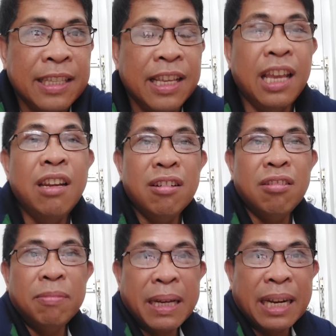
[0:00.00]

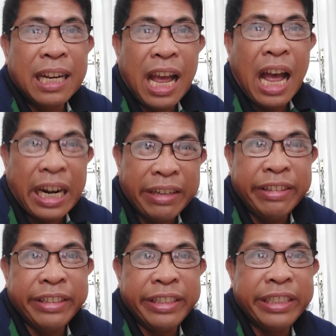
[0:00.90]
hinuhubara na
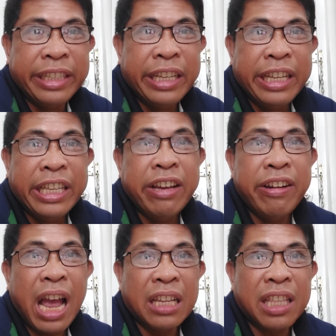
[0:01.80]
haros
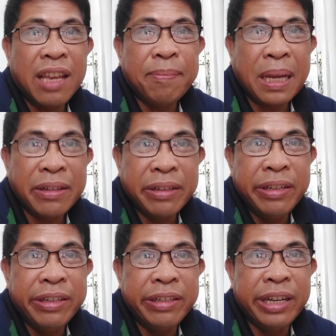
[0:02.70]
yung ating
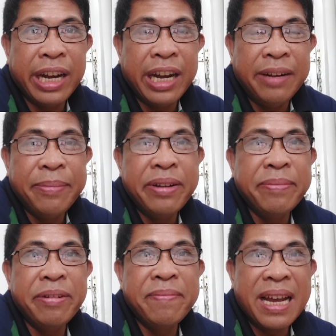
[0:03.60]
Pangulong uh,
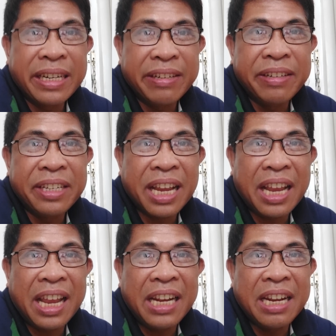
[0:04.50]
Bongbong
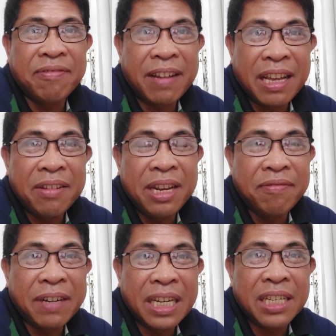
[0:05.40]
Marcos and the,
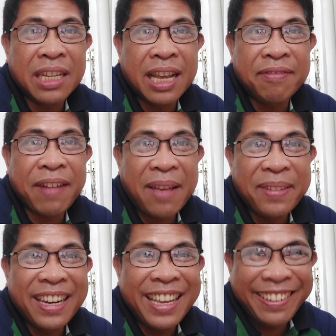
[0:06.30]
the first uh, family.